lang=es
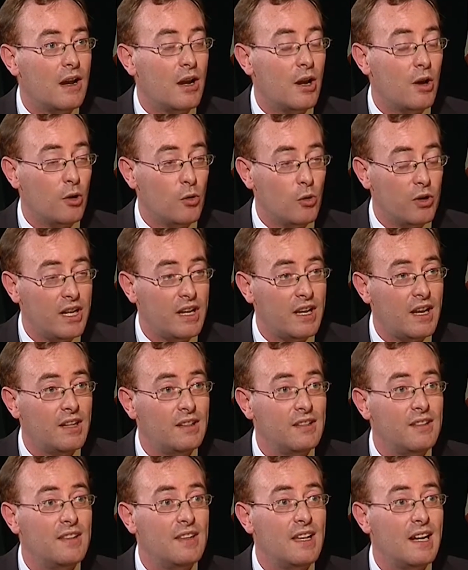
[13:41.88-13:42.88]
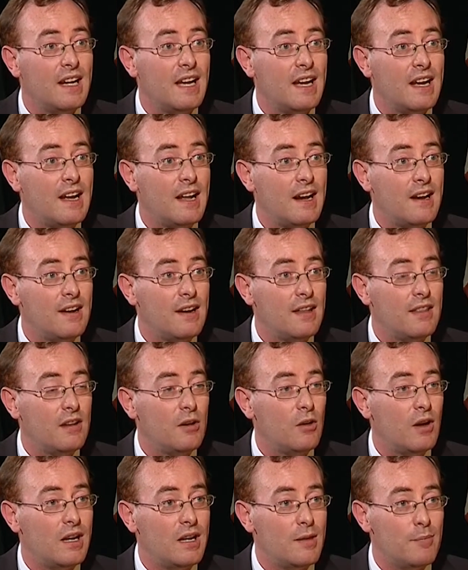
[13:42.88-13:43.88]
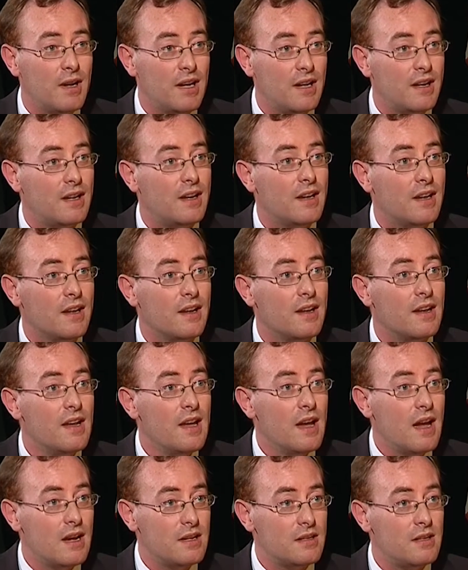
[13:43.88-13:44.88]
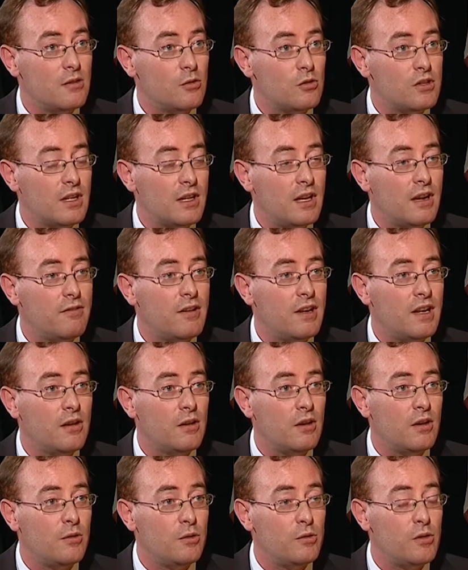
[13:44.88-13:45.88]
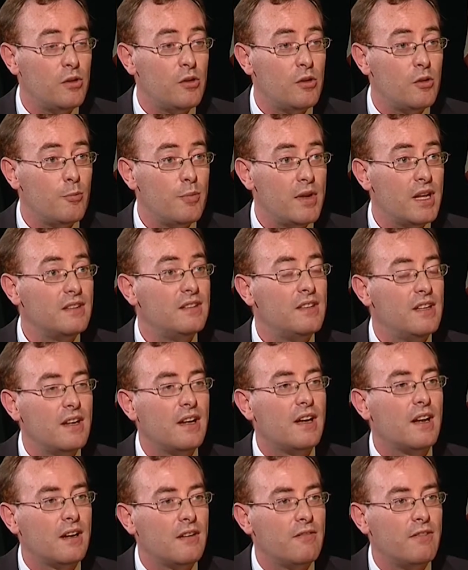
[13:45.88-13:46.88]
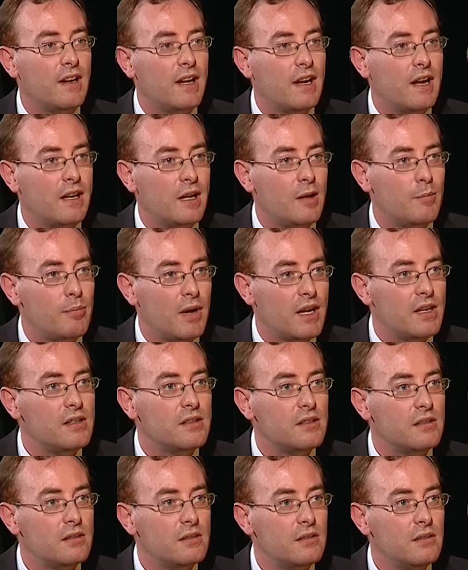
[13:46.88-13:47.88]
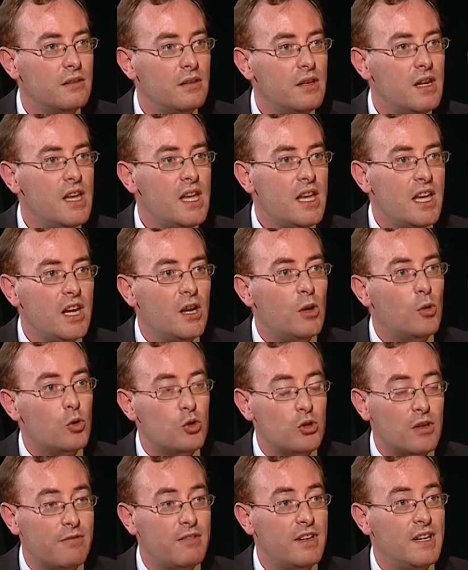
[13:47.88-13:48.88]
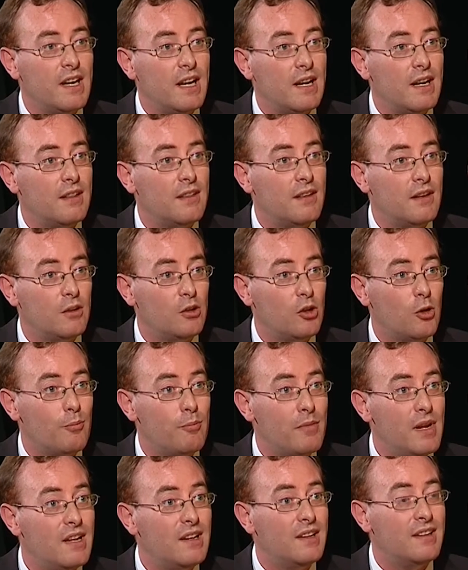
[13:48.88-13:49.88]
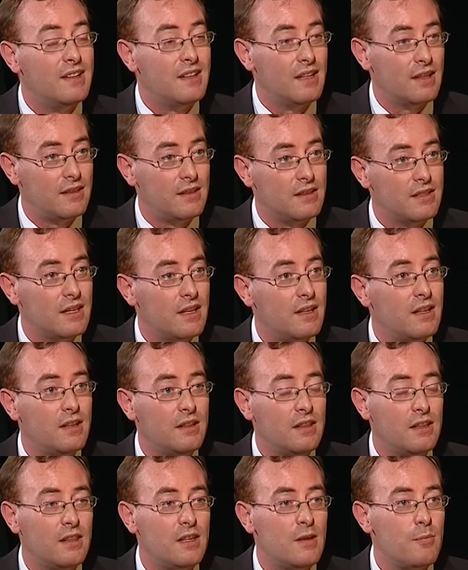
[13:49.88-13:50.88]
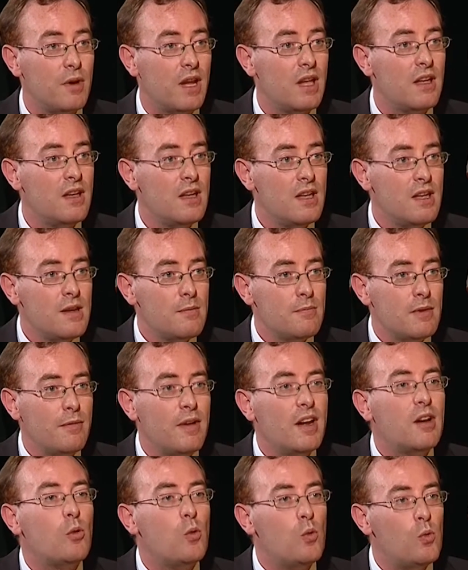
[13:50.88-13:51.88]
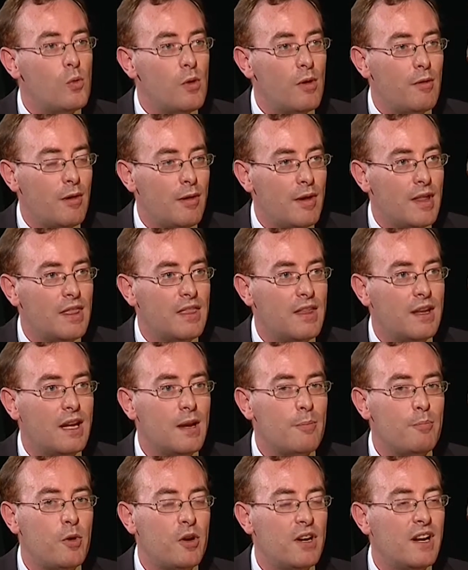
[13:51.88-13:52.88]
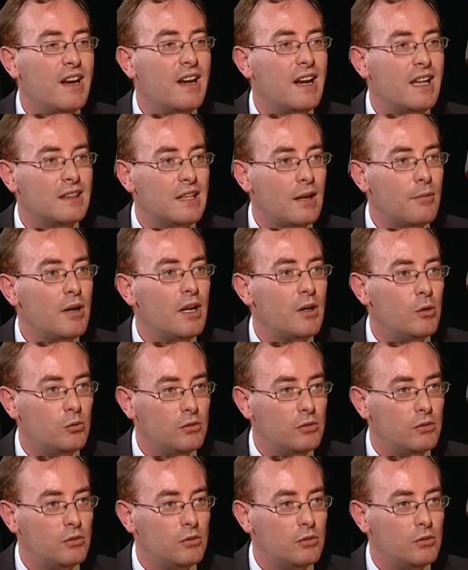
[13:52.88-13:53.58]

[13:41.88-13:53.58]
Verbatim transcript: el origen de las carnes, de los animales que han sido sacrificados a la Unión Europea, tiene que reflejar el país. Incluso a finales del 2016, en diciembre, va a haber un nuevo avance, que es poner la tabla